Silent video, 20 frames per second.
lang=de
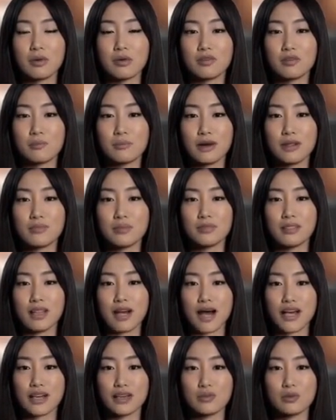Plus bieten
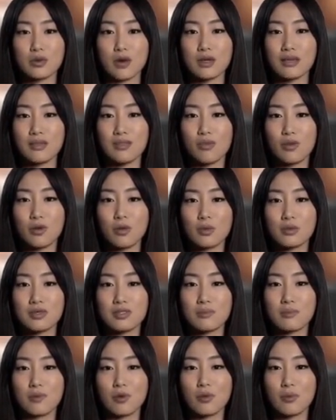dir einen
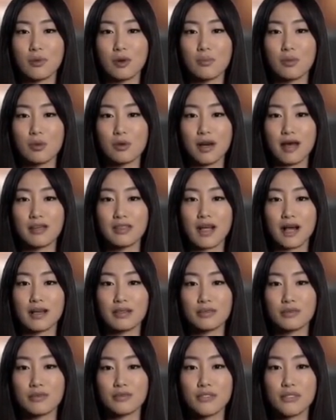kostenlosen Probemonat
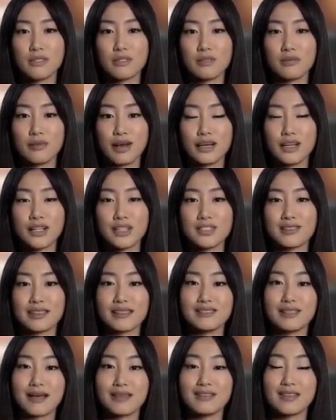an. Während
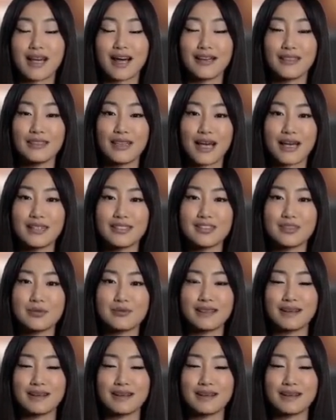dieser Zeit kannst